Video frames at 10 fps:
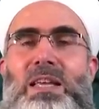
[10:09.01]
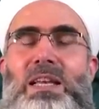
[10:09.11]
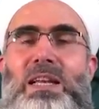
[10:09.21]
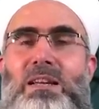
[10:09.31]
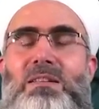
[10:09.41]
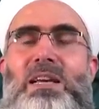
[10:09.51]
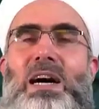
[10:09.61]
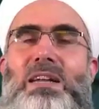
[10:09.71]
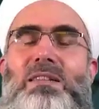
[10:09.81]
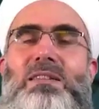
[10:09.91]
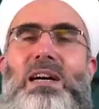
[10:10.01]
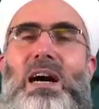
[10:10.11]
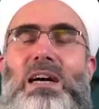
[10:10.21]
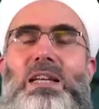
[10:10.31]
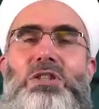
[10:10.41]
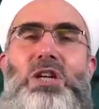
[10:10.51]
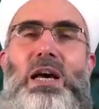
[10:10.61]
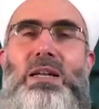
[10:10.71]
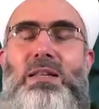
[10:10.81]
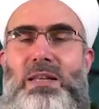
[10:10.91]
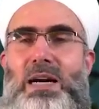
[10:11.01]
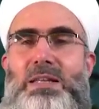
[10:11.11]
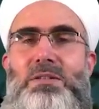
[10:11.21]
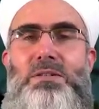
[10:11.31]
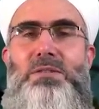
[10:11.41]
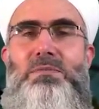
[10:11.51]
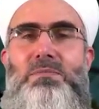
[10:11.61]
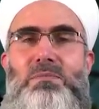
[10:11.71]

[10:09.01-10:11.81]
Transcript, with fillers: ileri tarihte alacağına dair